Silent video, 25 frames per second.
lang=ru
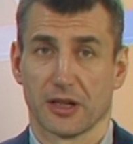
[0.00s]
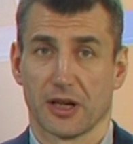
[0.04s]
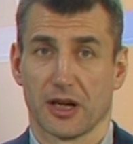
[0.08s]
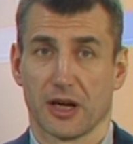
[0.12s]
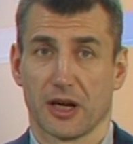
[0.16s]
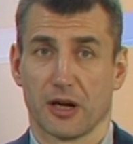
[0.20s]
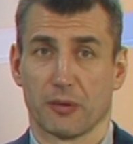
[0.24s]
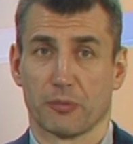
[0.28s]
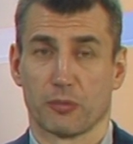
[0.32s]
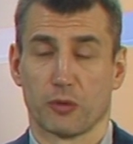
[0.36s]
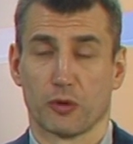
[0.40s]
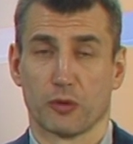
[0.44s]

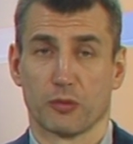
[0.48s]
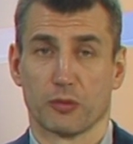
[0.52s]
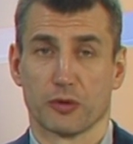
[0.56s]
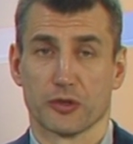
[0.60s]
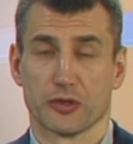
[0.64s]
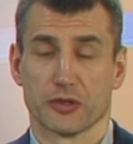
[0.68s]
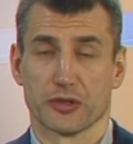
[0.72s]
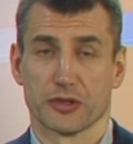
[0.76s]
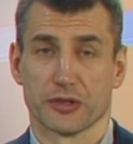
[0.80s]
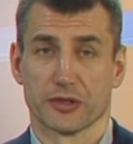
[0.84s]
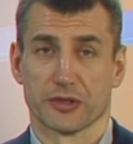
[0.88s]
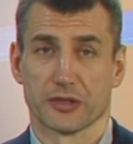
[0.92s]
о
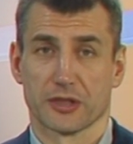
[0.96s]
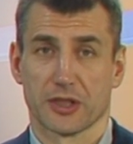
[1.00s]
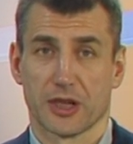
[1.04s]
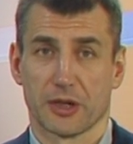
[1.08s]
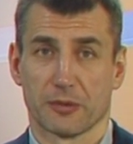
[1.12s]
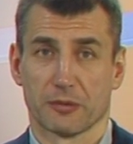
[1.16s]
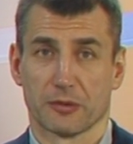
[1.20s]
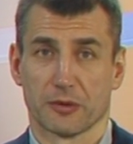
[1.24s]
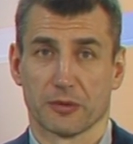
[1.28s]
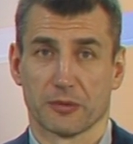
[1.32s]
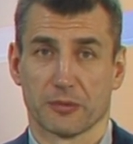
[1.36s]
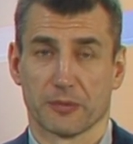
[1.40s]
помощи
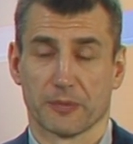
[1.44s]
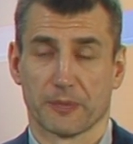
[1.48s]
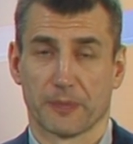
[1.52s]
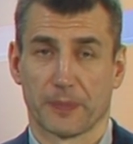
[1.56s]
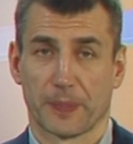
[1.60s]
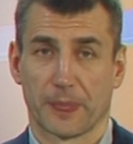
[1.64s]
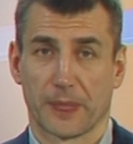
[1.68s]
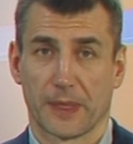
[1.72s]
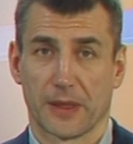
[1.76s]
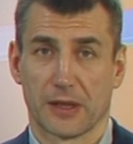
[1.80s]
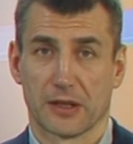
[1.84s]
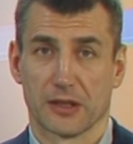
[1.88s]

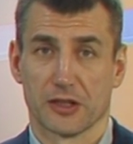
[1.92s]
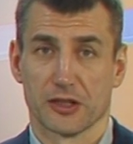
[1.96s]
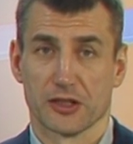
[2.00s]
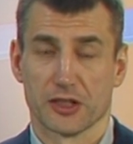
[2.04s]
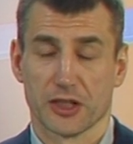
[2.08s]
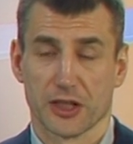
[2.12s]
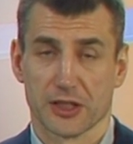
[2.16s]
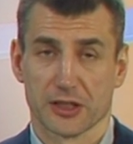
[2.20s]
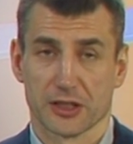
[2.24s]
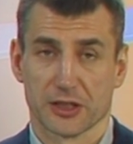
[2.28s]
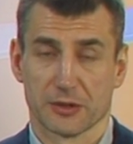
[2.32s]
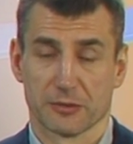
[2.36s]
самым
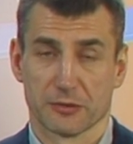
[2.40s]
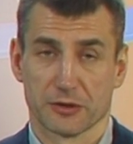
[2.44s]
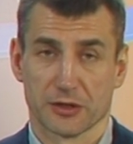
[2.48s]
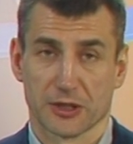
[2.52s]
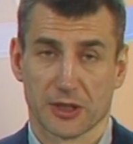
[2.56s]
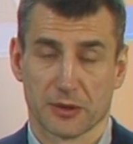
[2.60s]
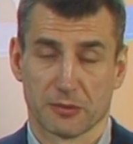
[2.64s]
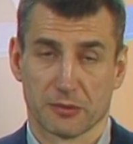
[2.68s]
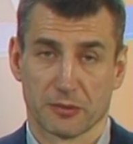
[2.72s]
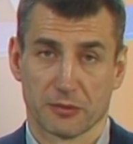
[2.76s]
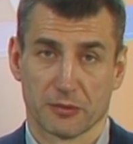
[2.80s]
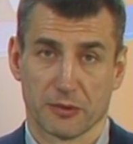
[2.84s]
несчастным и
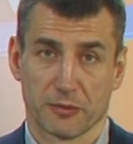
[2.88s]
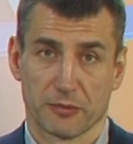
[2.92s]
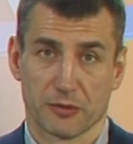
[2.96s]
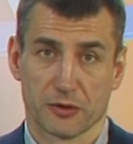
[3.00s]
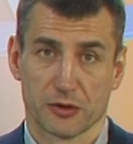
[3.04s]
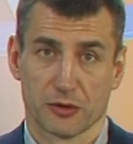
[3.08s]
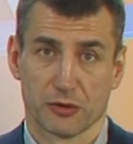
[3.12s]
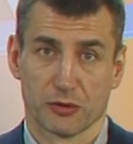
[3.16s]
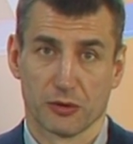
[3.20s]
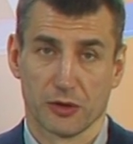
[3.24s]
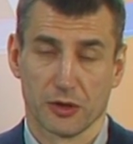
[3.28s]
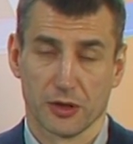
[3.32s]
самым
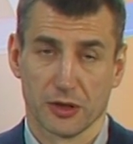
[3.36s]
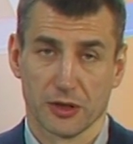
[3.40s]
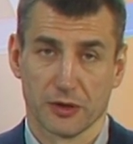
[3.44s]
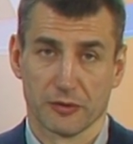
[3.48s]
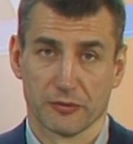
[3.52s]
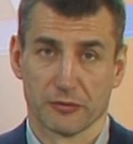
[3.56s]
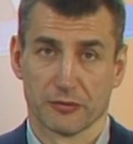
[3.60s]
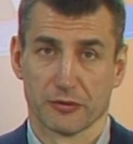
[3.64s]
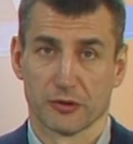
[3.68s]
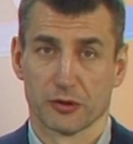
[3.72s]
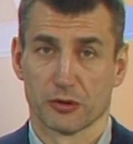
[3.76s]
обездоленным. В